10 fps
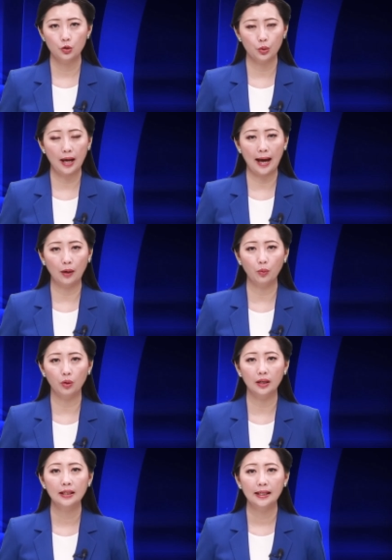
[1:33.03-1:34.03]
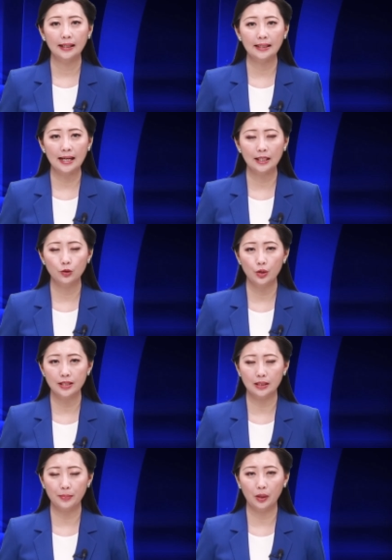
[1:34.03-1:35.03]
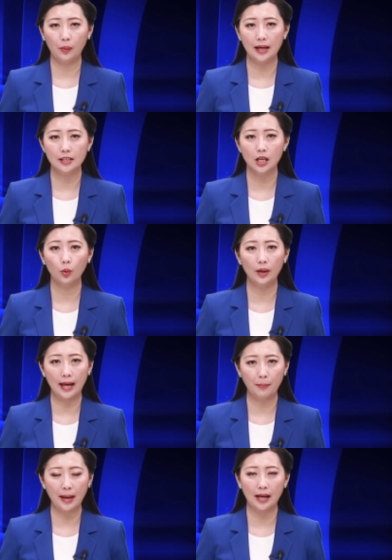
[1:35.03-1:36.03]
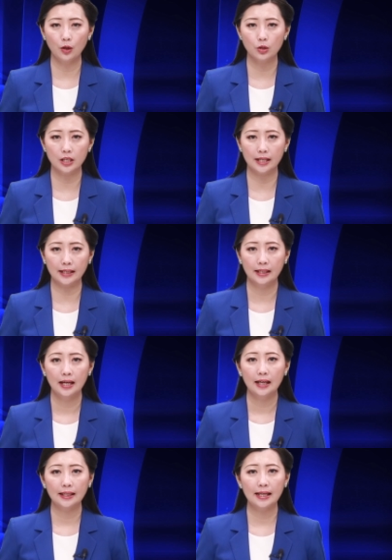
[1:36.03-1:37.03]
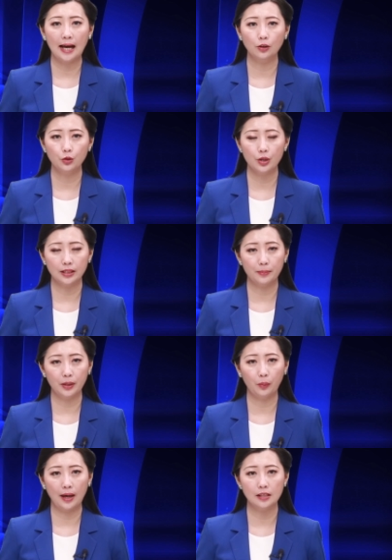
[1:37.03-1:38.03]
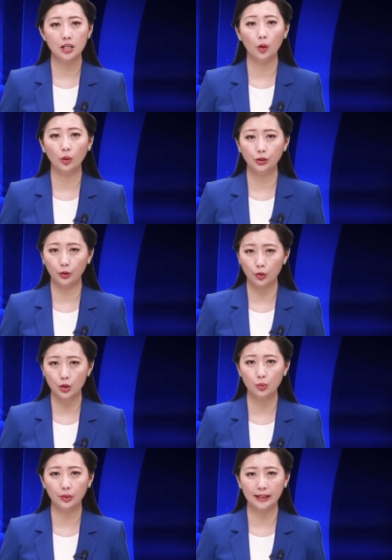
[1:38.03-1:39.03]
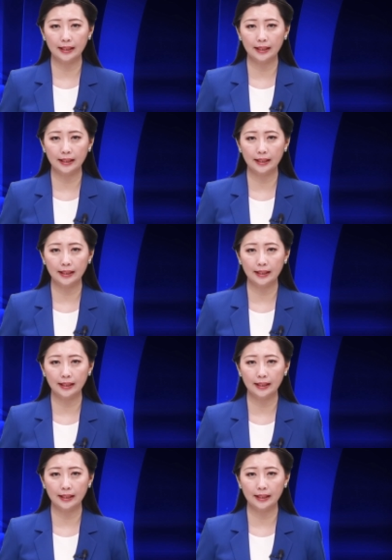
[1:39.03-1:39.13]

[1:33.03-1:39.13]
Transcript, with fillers: 除了韩国，意大利确诊的病患超过两百六十例，伊朗确诊的病患超过九十五